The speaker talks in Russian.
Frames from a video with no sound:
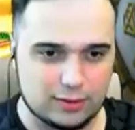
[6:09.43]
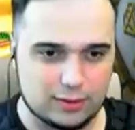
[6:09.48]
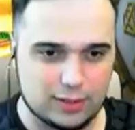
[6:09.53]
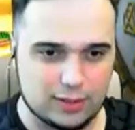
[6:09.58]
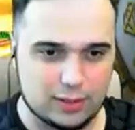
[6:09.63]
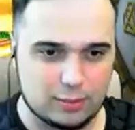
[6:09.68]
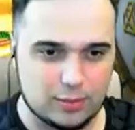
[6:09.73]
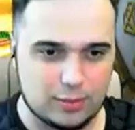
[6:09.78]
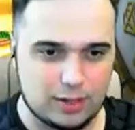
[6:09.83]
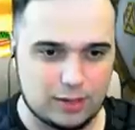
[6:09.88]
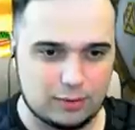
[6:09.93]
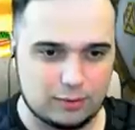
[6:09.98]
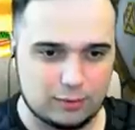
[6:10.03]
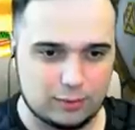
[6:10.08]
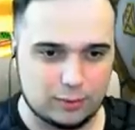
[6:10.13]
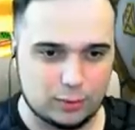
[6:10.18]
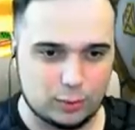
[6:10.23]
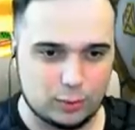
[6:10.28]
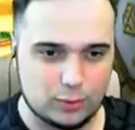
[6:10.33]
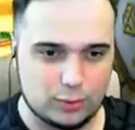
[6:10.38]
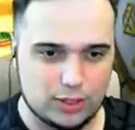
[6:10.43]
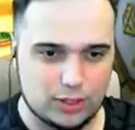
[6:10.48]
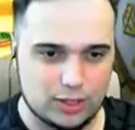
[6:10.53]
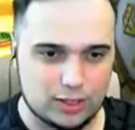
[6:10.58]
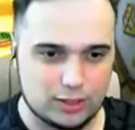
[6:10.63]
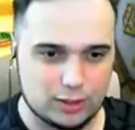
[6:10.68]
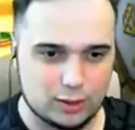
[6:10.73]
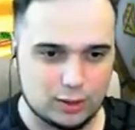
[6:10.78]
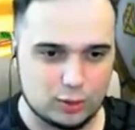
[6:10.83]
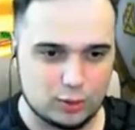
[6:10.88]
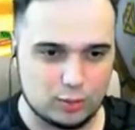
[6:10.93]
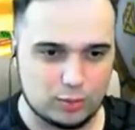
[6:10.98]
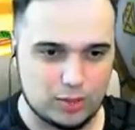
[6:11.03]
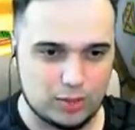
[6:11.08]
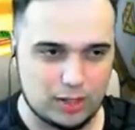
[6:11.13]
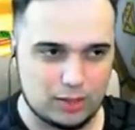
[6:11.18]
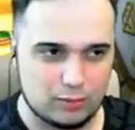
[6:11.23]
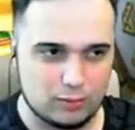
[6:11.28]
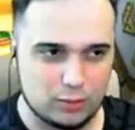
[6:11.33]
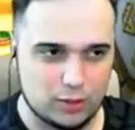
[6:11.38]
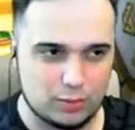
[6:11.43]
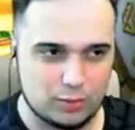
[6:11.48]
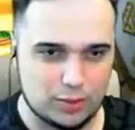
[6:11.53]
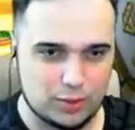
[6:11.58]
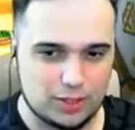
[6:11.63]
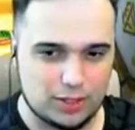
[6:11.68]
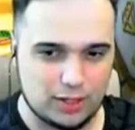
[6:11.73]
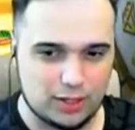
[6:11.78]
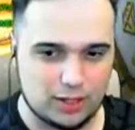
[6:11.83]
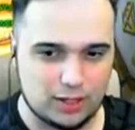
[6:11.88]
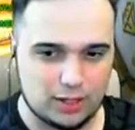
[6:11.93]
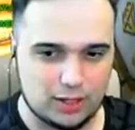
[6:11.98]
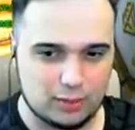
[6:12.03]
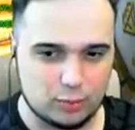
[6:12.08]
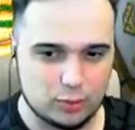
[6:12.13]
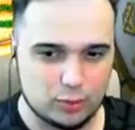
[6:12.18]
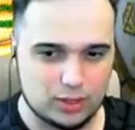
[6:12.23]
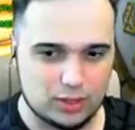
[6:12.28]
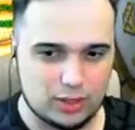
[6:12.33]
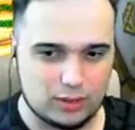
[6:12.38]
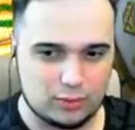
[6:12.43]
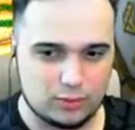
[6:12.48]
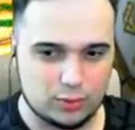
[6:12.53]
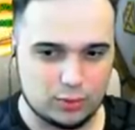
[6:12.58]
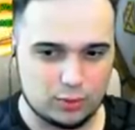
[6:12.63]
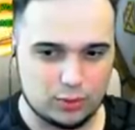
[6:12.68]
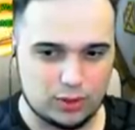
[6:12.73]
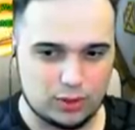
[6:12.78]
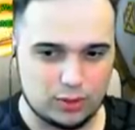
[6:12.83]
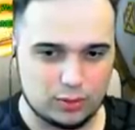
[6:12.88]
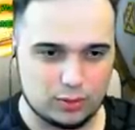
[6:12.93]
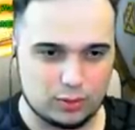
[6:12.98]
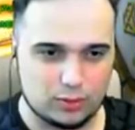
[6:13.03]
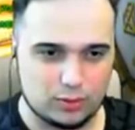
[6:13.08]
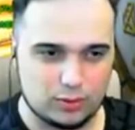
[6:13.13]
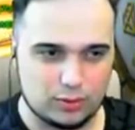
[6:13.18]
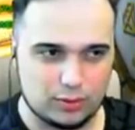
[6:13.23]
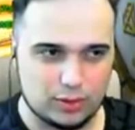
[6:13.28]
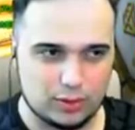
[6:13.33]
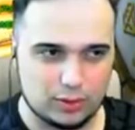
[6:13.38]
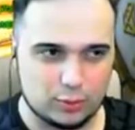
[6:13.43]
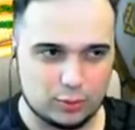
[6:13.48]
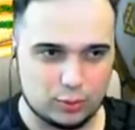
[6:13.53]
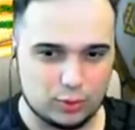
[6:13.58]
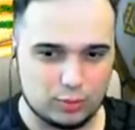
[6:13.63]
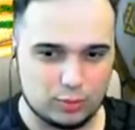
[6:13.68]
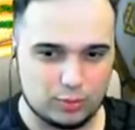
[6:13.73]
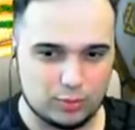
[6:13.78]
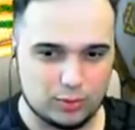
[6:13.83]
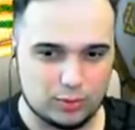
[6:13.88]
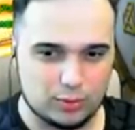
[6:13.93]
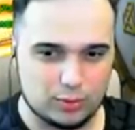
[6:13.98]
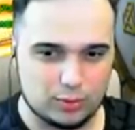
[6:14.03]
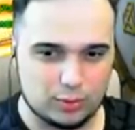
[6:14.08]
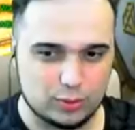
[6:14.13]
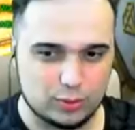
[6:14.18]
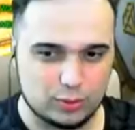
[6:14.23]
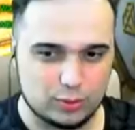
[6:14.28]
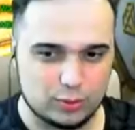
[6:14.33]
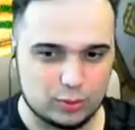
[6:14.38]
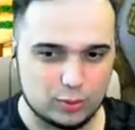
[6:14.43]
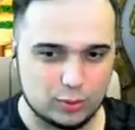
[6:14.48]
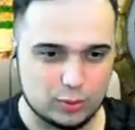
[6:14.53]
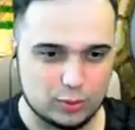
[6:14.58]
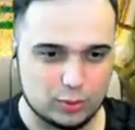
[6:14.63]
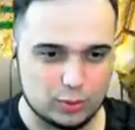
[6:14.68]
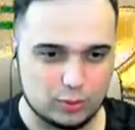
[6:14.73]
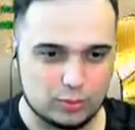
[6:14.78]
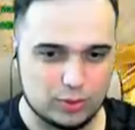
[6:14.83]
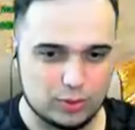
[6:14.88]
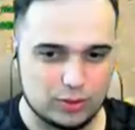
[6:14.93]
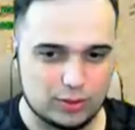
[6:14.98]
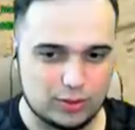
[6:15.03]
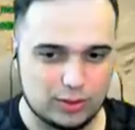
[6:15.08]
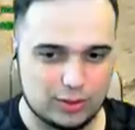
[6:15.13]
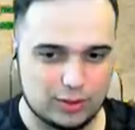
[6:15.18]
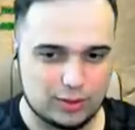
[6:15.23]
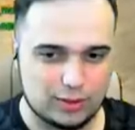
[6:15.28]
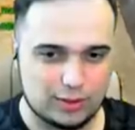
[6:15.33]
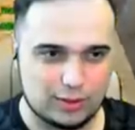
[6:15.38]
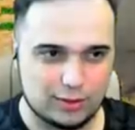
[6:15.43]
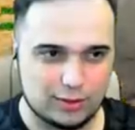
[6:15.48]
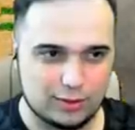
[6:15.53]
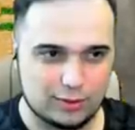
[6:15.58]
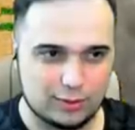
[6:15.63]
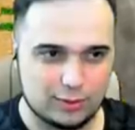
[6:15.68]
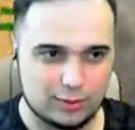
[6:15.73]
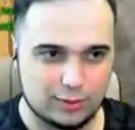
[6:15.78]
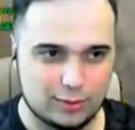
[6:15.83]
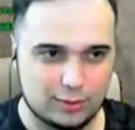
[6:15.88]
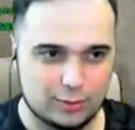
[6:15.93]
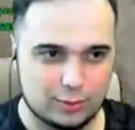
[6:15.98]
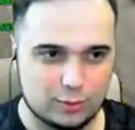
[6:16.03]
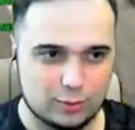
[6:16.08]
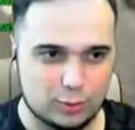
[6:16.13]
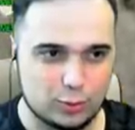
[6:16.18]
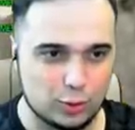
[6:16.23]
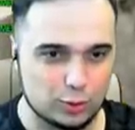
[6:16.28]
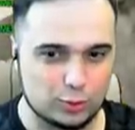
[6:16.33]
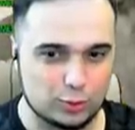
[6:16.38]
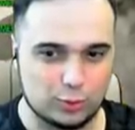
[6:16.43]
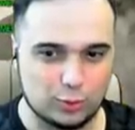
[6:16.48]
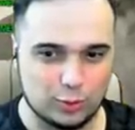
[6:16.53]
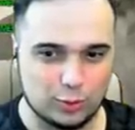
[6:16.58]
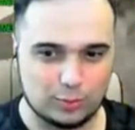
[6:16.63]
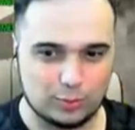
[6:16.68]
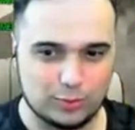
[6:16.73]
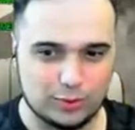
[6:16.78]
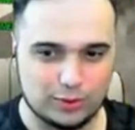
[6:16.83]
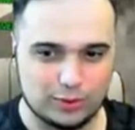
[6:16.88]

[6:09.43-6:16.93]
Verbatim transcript: добавим в друзьяшки, чтобы я его не потерял потеряла. Ему заявочку кину. Так, стоп. что, стоп? что, стоп?